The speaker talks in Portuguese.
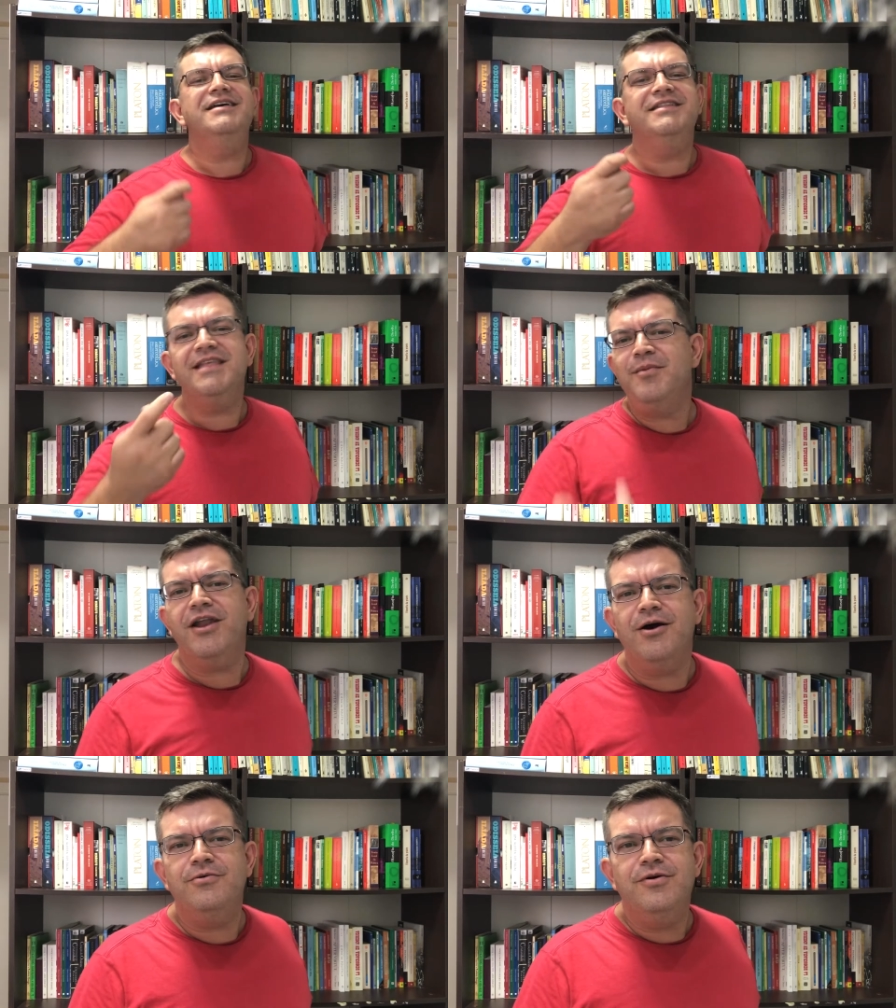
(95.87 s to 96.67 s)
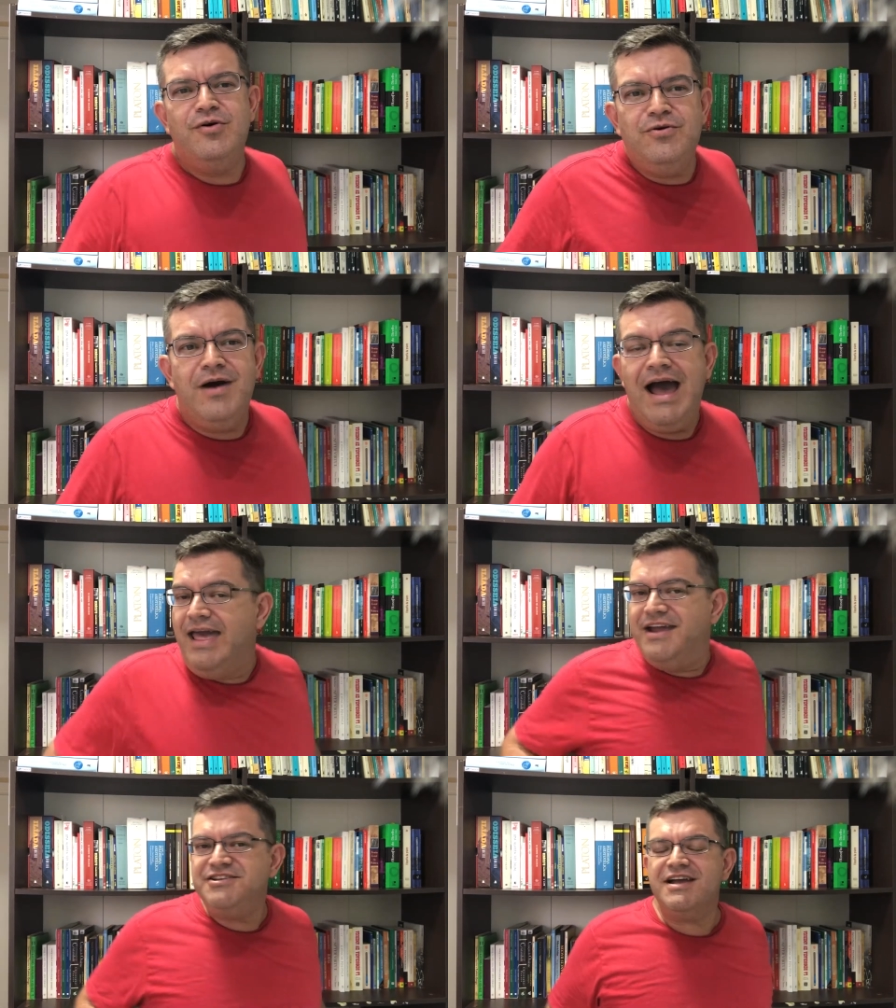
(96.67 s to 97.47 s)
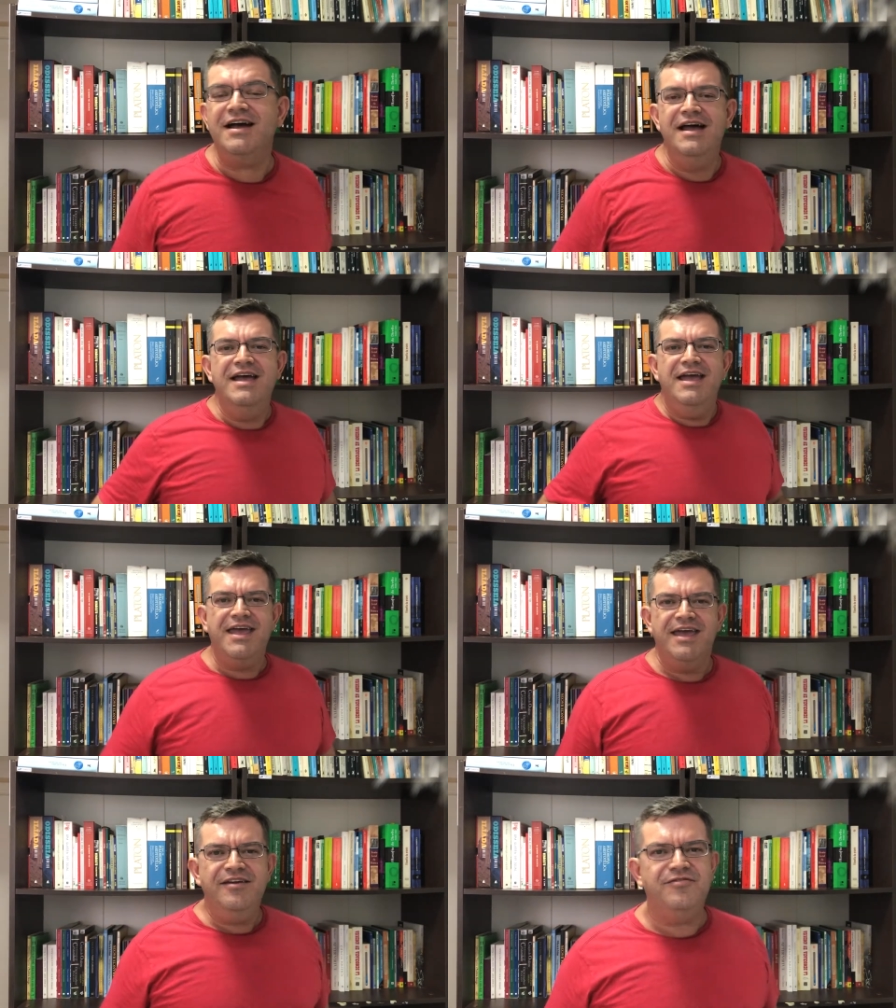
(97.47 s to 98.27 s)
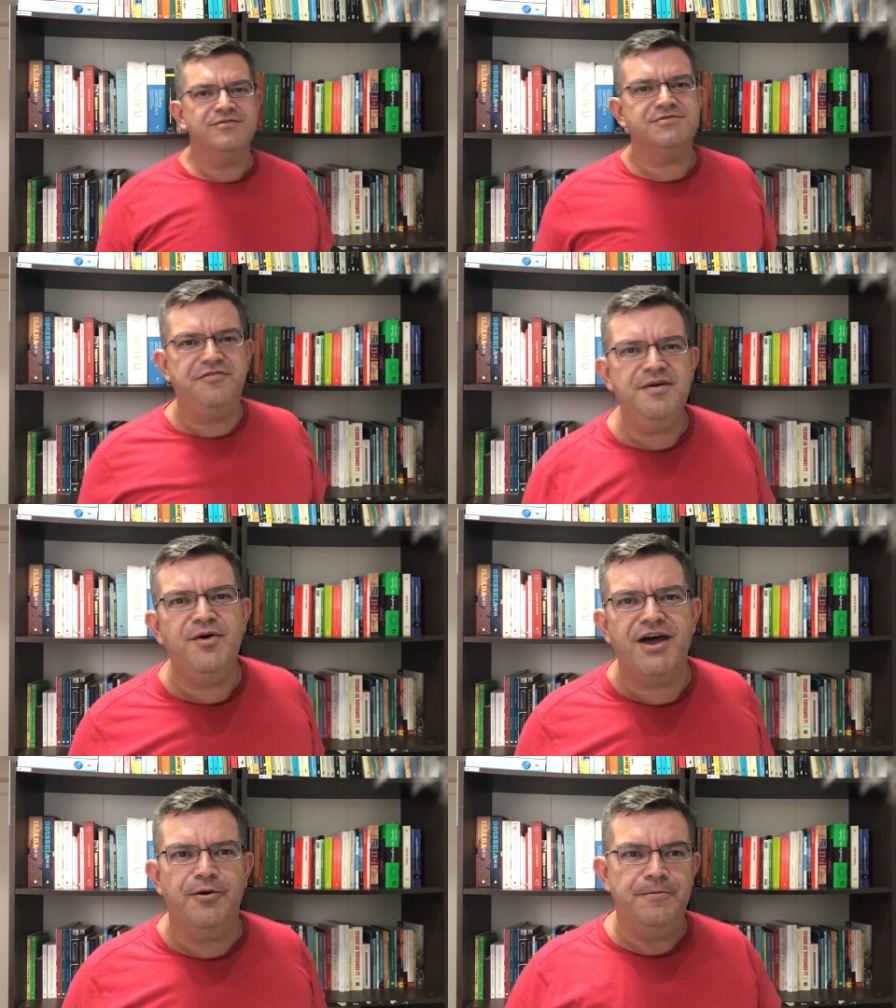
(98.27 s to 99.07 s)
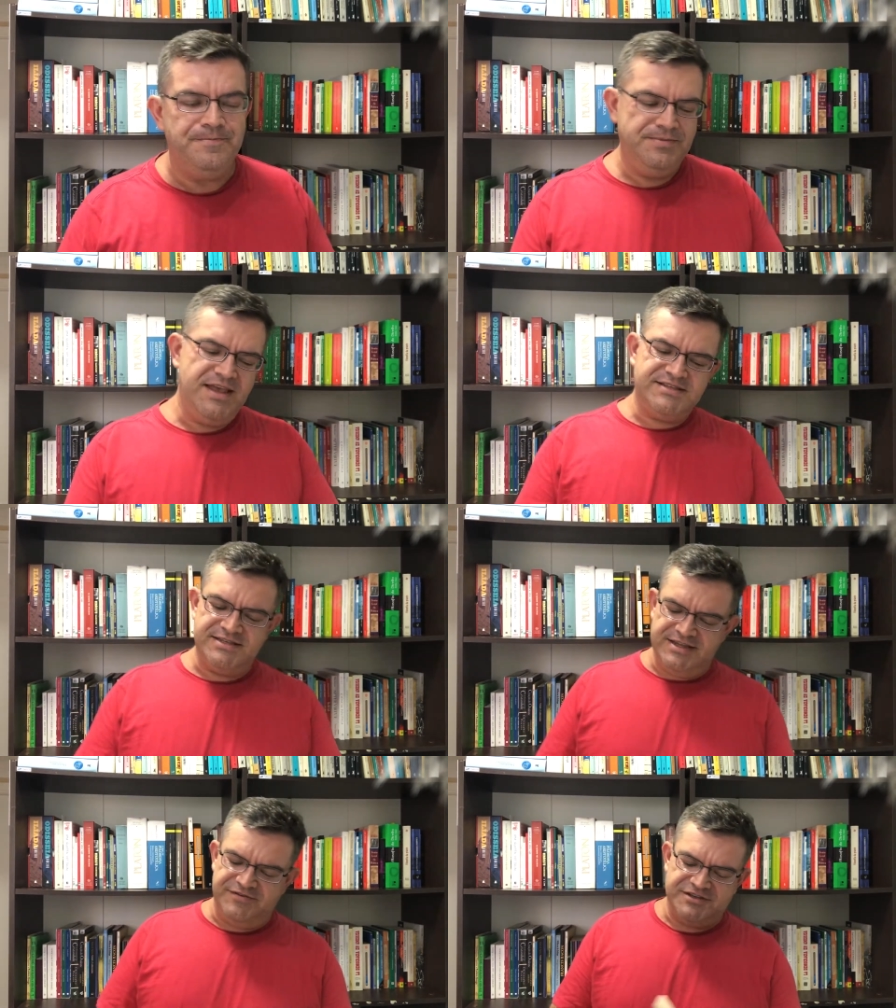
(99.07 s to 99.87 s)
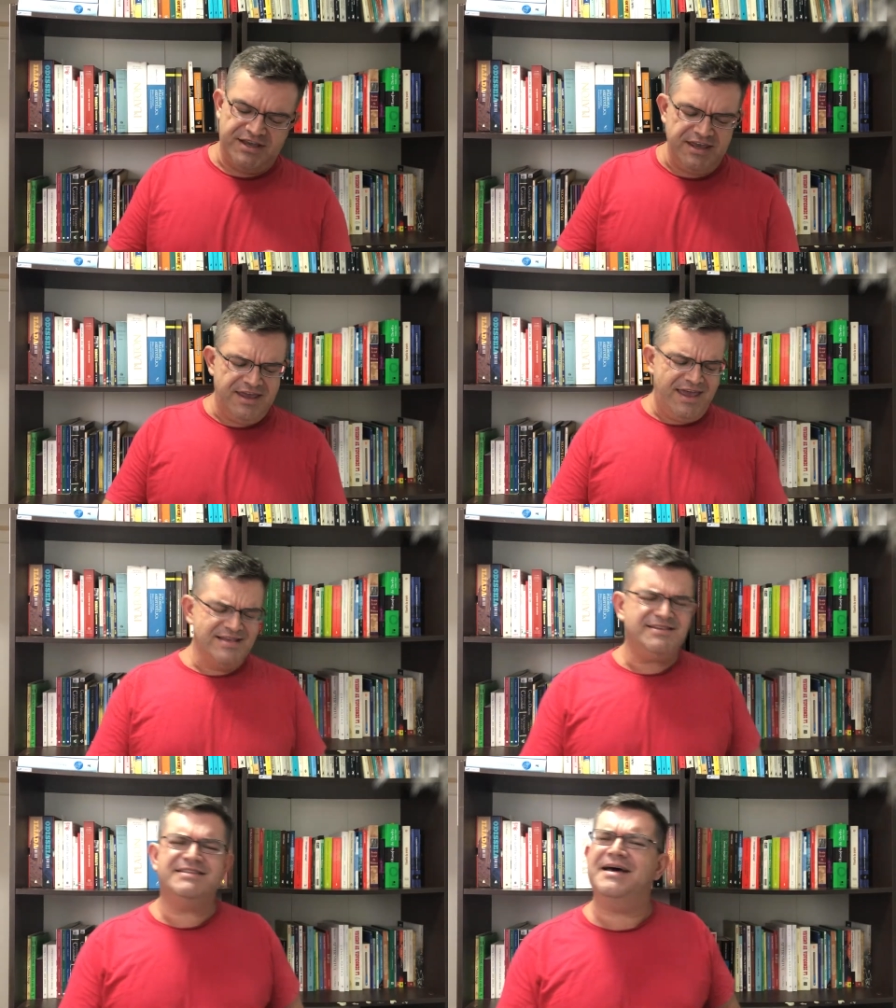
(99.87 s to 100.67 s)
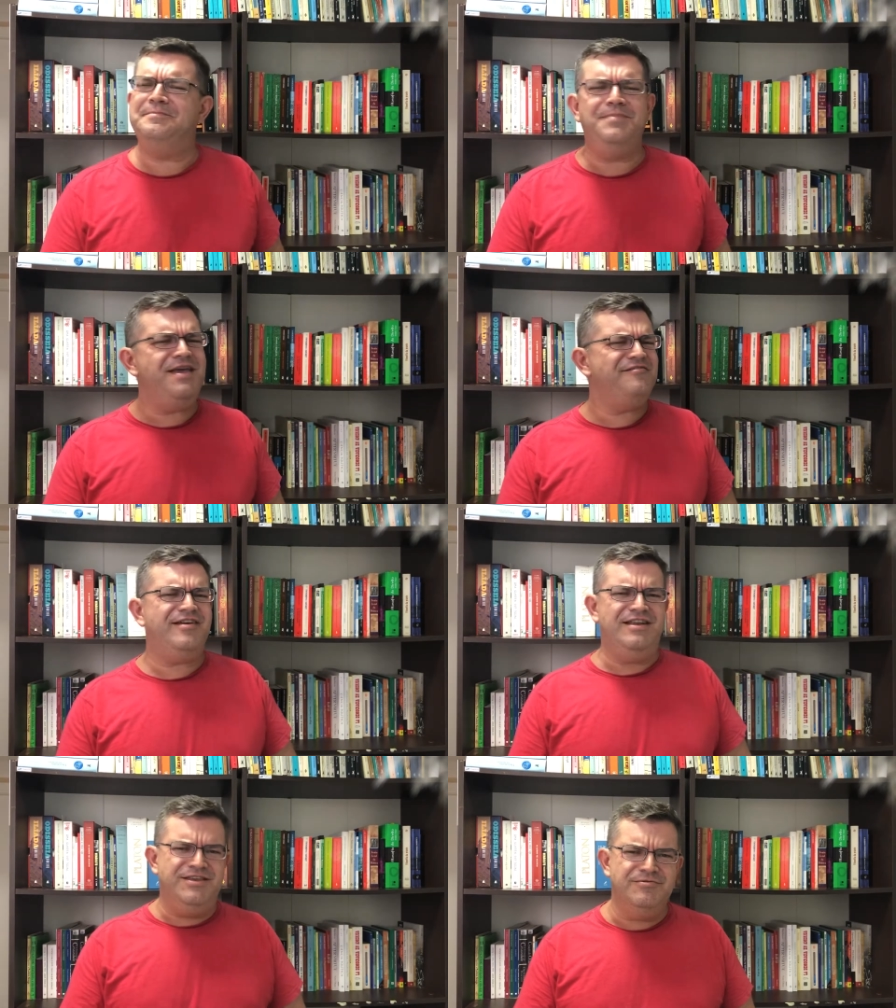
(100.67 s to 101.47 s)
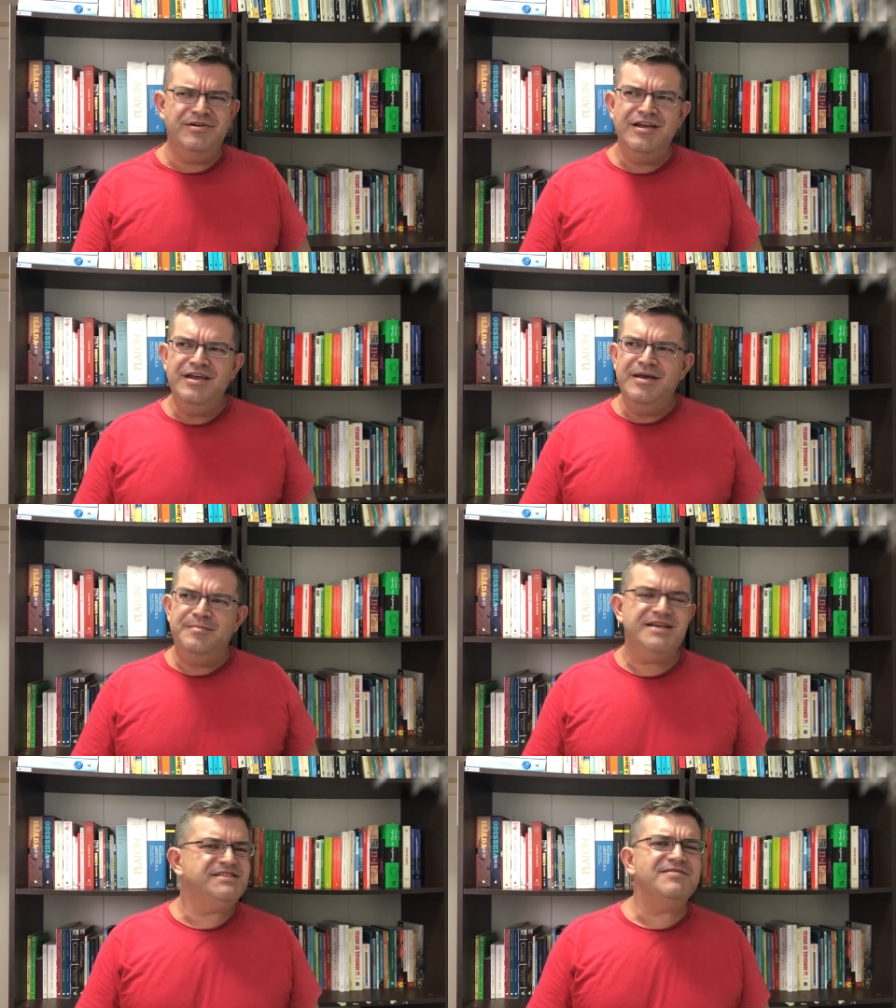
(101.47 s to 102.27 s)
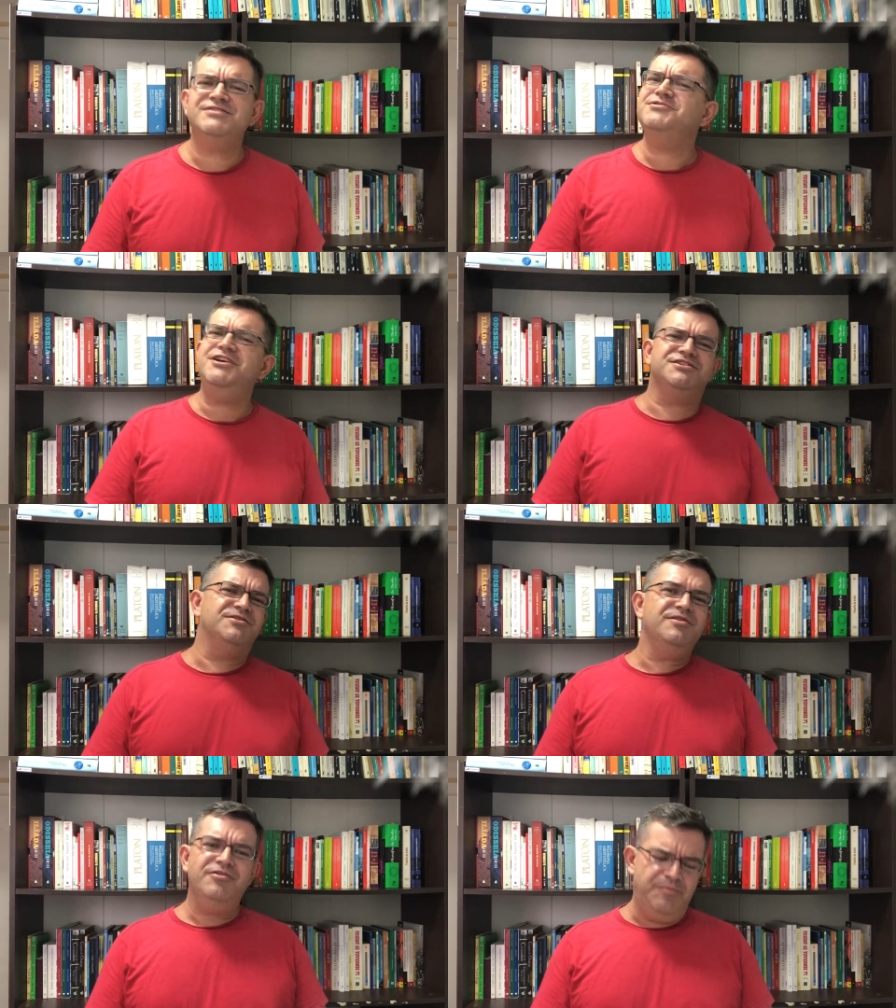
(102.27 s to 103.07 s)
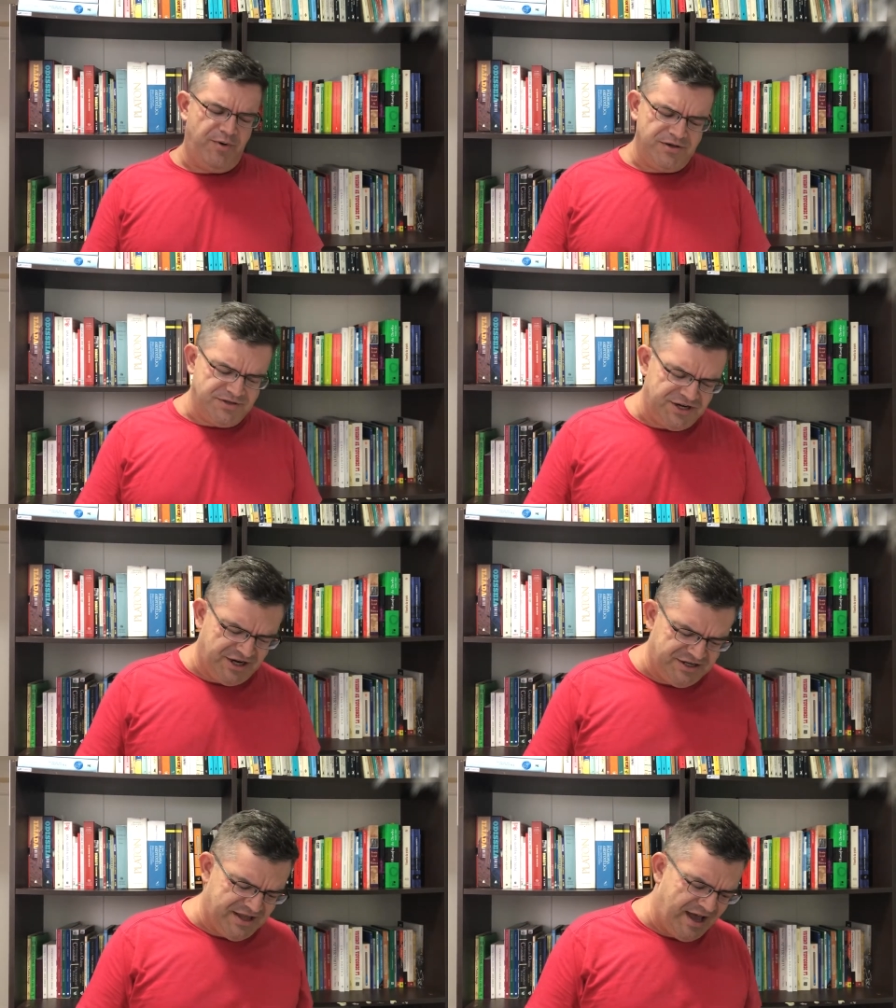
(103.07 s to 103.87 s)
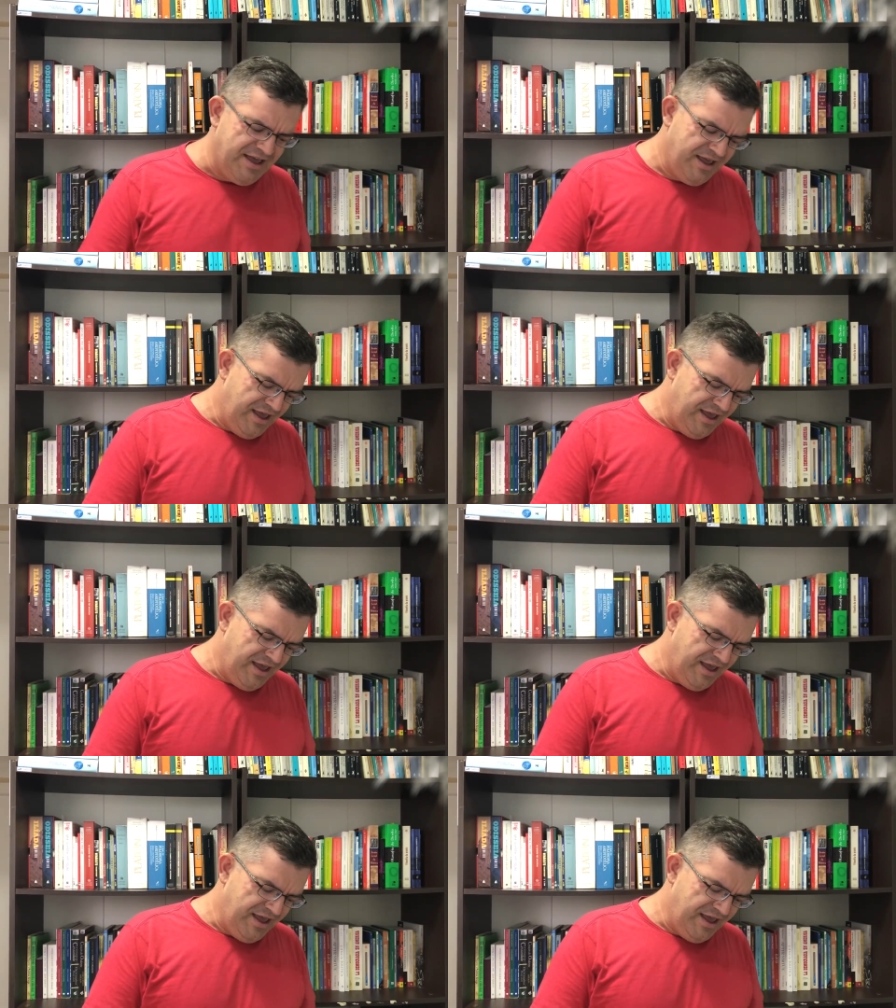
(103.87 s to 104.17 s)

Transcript: da moral ou a ética é filosofia moral. Nesses livros aqui, esse está bem velhinho, mas é uma sugestão que eu não posso deixar de dar.